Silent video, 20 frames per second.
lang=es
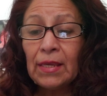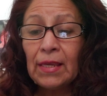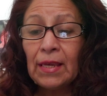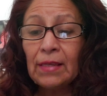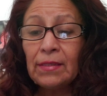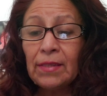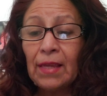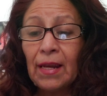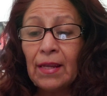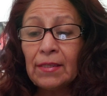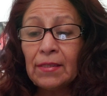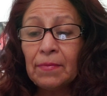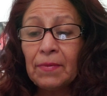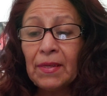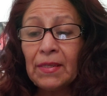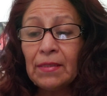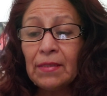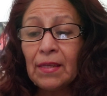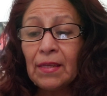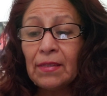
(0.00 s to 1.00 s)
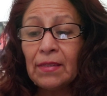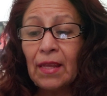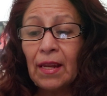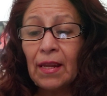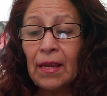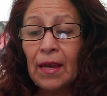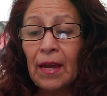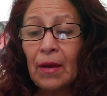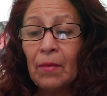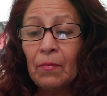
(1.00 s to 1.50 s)
y hasta las bestias
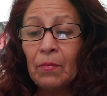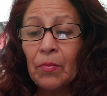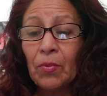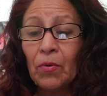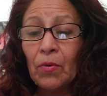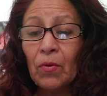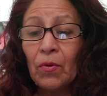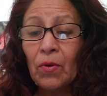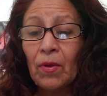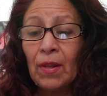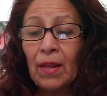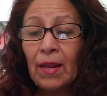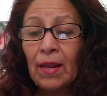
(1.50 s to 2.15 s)
del campo,